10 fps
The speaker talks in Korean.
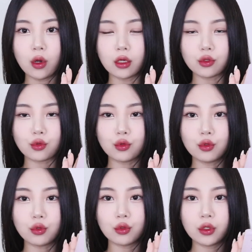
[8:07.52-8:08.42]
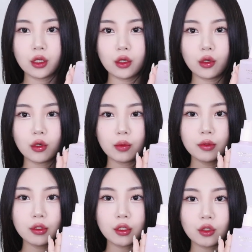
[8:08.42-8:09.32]
좋아가지고
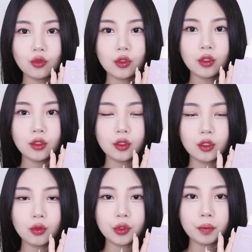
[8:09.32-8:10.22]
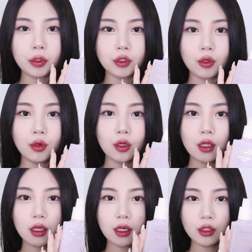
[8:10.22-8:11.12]
여러분들께 추천을 드리고 싶어서
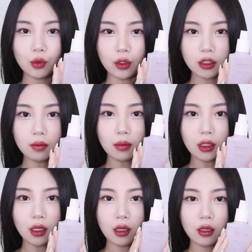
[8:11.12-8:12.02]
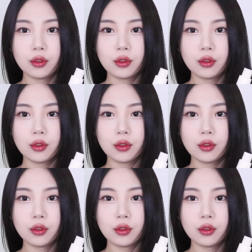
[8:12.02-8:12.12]
가지고 왔습니다.